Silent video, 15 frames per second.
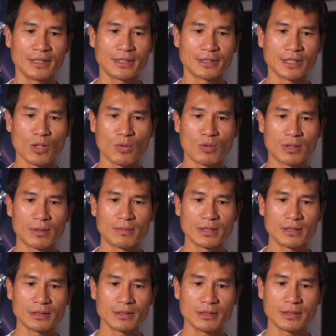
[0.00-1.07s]
那我
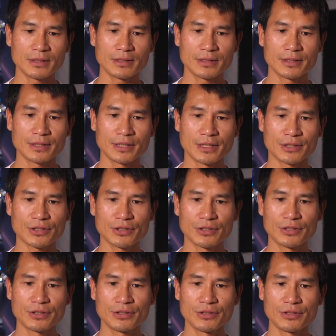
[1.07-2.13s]
们也
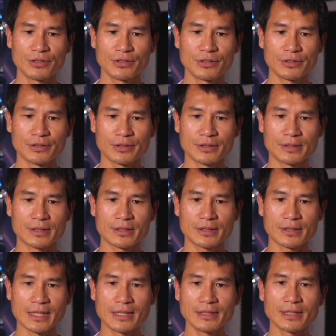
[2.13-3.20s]
是
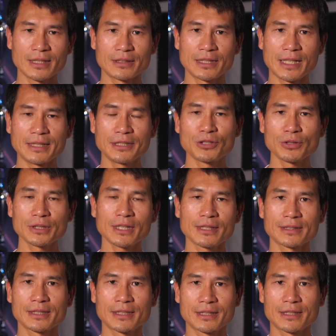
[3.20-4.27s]
挺想研究一下
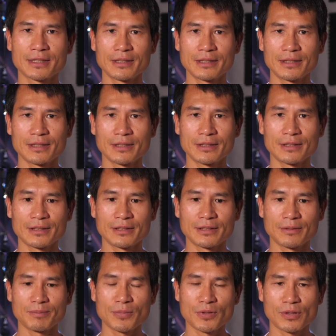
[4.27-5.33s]
这
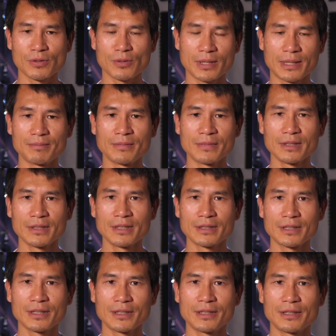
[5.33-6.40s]
个 program
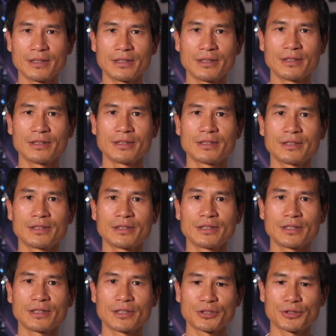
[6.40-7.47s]
的
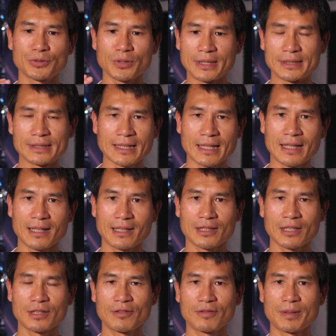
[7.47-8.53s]
选材啊，
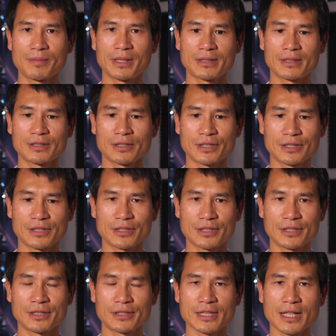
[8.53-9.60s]
各方面这
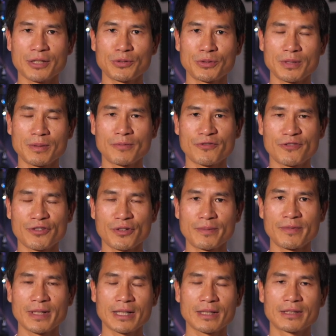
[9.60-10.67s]
些参与的
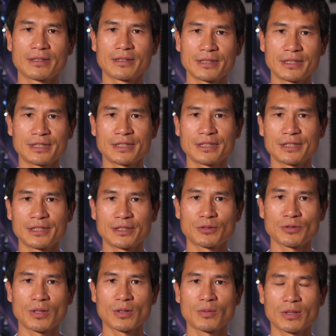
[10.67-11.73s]
filmmaker 的一些
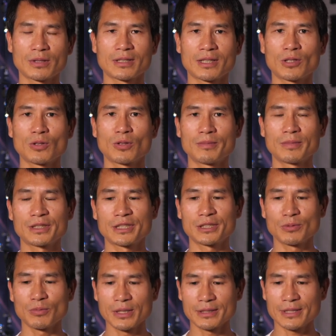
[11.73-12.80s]
状况，然后我们
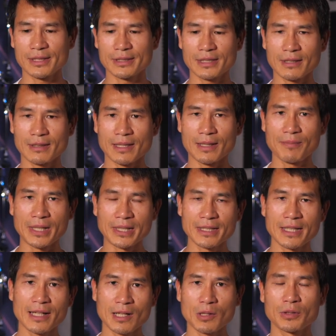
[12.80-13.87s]
希望在将来明
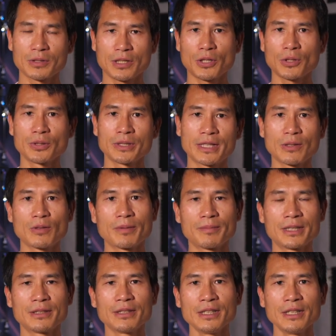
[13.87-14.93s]
年啊或者后年，我
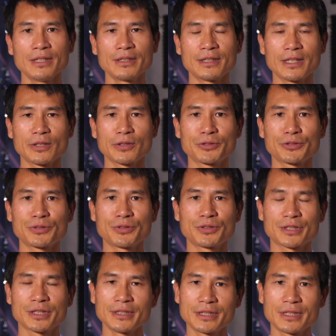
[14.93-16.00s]
们能够去
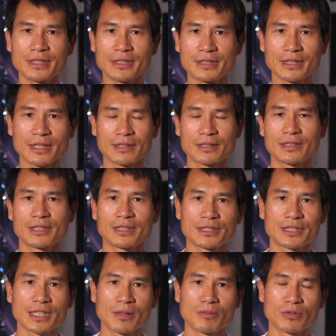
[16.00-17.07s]
申请这样的一个
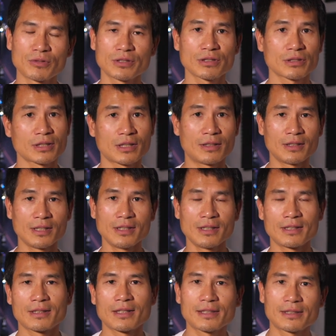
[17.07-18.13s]
项目。至少
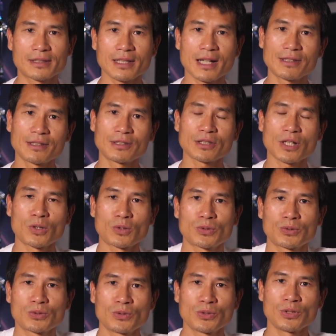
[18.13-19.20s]
你看他能投
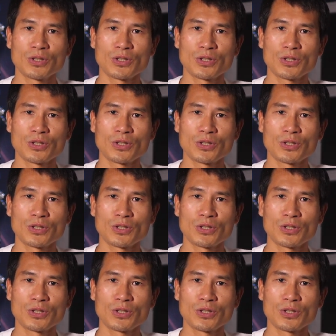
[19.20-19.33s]
入